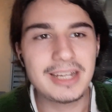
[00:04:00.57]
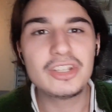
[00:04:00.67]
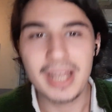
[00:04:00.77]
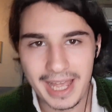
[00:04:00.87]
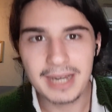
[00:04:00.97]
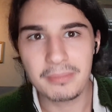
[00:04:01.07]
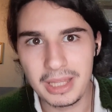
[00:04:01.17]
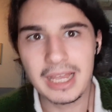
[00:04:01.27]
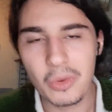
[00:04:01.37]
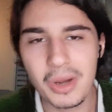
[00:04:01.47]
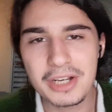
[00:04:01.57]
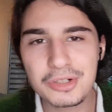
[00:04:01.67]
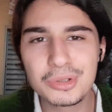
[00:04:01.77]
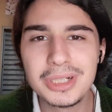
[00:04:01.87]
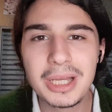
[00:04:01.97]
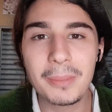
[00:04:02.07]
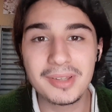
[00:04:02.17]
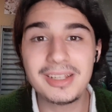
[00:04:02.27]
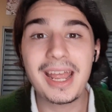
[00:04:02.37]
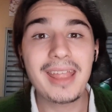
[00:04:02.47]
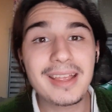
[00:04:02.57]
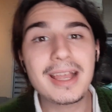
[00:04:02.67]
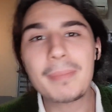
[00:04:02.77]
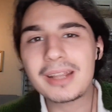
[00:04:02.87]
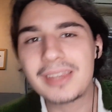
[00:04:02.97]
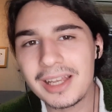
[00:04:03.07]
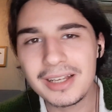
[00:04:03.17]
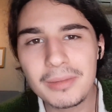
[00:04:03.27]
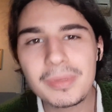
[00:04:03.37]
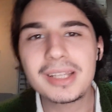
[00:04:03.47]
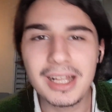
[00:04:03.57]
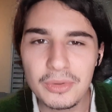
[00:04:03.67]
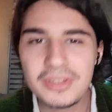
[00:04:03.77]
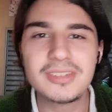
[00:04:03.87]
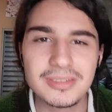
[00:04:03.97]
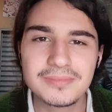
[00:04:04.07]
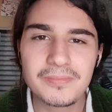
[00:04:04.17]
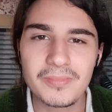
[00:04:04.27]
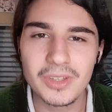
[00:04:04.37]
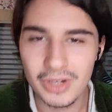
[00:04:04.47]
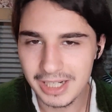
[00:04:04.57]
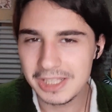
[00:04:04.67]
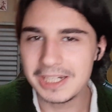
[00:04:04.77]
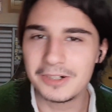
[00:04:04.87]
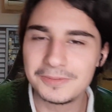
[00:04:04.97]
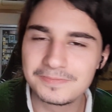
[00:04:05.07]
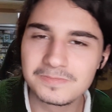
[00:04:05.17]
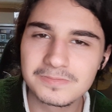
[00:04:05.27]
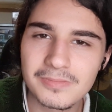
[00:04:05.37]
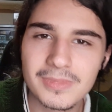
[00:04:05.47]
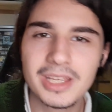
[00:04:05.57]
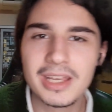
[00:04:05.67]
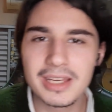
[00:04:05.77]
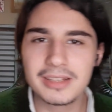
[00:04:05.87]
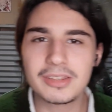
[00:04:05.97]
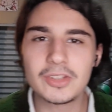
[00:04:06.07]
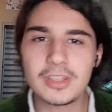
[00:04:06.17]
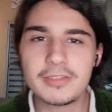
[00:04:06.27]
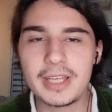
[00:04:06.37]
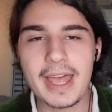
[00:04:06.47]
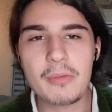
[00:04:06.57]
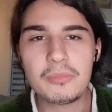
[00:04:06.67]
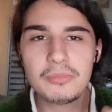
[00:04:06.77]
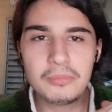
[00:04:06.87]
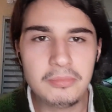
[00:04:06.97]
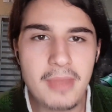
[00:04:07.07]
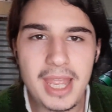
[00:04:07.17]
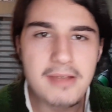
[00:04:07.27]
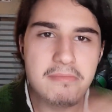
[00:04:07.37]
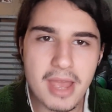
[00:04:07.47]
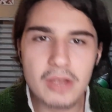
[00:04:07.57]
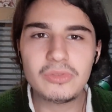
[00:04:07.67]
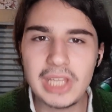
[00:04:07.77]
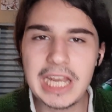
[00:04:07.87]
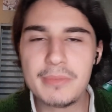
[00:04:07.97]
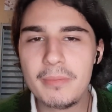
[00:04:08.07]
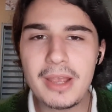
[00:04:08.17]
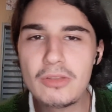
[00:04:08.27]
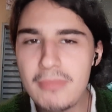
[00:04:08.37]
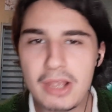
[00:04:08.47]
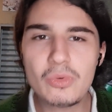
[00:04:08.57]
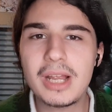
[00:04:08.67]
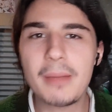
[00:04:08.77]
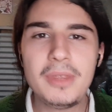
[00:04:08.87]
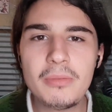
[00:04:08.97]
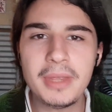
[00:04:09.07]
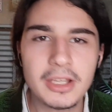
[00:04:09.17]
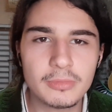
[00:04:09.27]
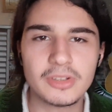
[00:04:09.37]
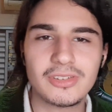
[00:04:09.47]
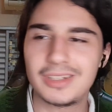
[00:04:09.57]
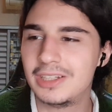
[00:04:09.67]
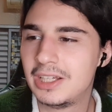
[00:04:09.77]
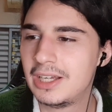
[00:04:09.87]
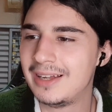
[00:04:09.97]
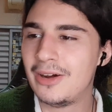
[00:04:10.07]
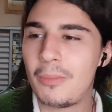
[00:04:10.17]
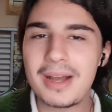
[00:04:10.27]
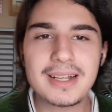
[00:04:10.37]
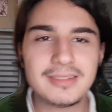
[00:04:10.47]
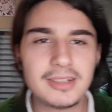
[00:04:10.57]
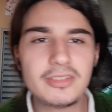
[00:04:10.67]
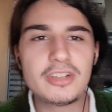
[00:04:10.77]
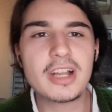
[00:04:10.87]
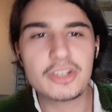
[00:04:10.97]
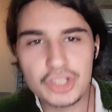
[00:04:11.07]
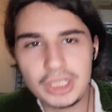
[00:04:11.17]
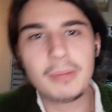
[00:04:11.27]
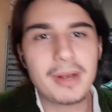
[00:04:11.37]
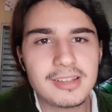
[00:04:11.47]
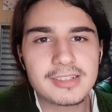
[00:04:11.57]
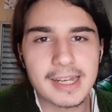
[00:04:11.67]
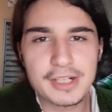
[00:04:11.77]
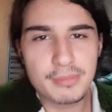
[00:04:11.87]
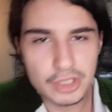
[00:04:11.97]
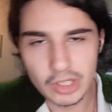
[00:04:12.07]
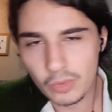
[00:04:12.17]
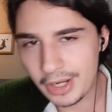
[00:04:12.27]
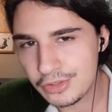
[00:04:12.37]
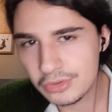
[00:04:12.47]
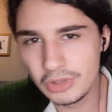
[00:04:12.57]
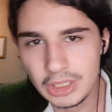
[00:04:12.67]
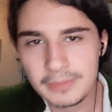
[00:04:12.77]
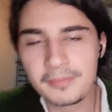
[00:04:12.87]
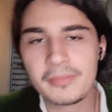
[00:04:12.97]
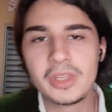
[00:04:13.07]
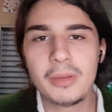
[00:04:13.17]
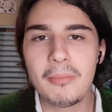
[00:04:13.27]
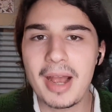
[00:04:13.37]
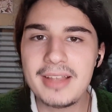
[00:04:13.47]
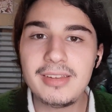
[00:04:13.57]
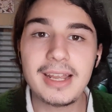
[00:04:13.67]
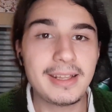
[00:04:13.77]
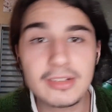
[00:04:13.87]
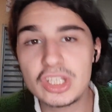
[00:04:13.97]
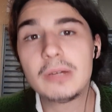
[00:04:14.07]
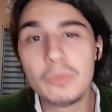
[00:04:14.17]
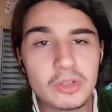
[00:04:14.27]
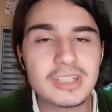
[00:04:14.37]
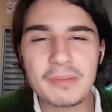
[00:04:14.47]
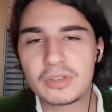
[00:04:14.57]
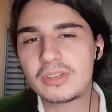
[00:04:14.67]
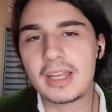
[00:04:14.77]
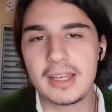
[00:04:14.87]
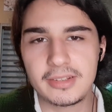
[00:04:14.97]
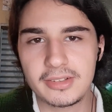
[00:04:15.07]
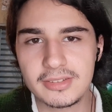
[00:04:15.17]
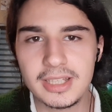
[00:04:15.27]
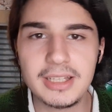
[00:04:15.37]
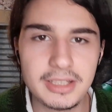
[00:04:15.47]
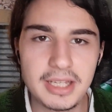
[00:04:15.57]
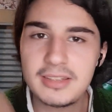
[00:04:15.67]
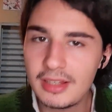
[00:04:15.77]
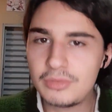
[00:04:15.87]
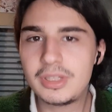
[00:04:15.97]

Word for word: ele já era bem aquático, mas ele ainda ia para a Terra para dar luz. Olha que legal. Então você vê, é um bem meio termo, bem no meio do caminho mesmo, assim. O Maia Cetus já tinha mais cara de bicho aquático, mas ele ainda tinha muitos hábitos terrestres, né? E esse é um